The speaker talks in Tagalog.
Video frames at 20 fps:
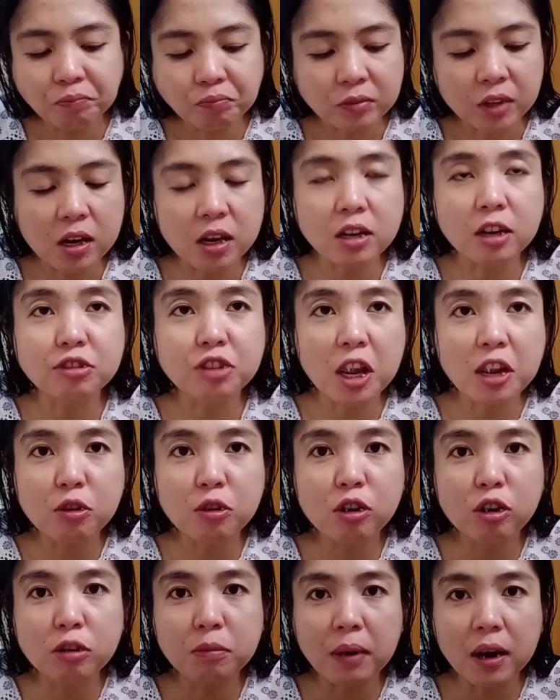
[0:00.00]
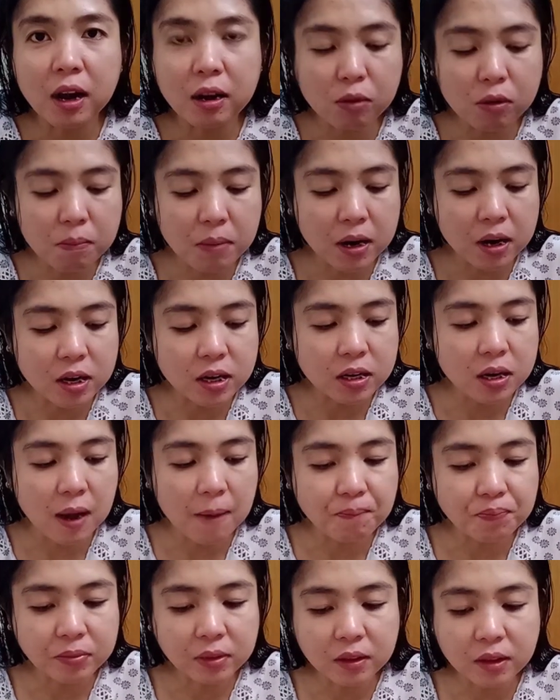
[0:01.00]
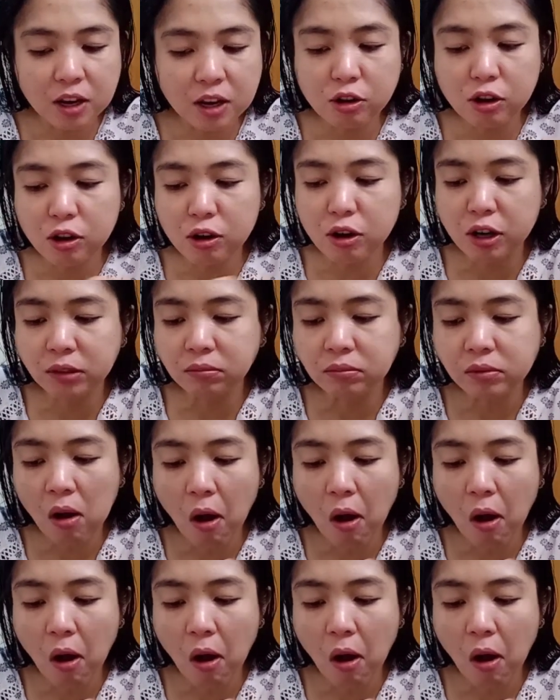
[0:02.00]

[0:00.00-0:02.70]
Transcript: Alam naman, thank you Lord. Baka po, parang hindi ah. Thank you Lord.